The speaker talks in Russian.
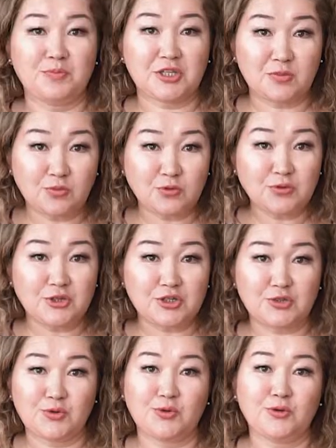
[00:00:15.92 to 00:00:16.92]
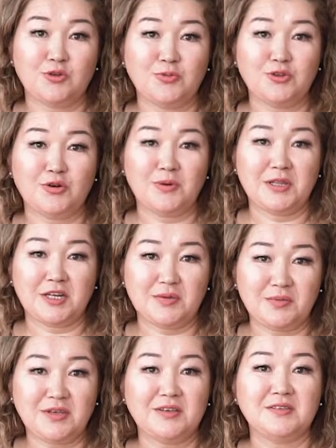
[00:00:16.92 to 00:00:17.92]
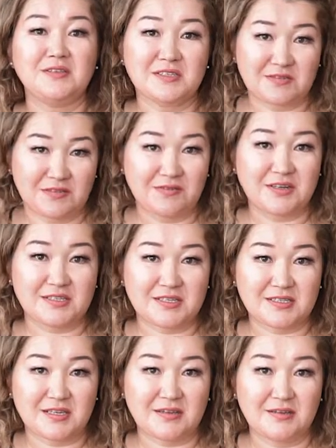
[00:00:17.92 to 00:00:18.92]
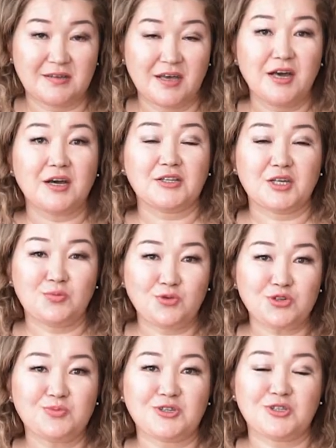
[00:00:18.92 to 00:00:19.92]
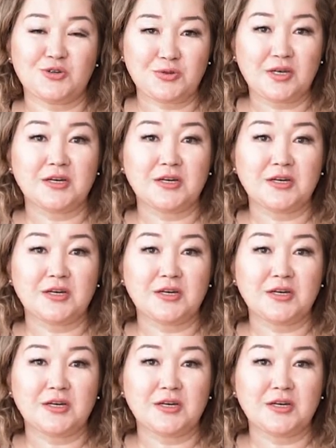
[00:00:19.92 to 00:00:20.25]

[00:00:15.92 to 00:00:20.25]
потому, что клубный дом Альдрами единственный в Казахстане, к тому же международно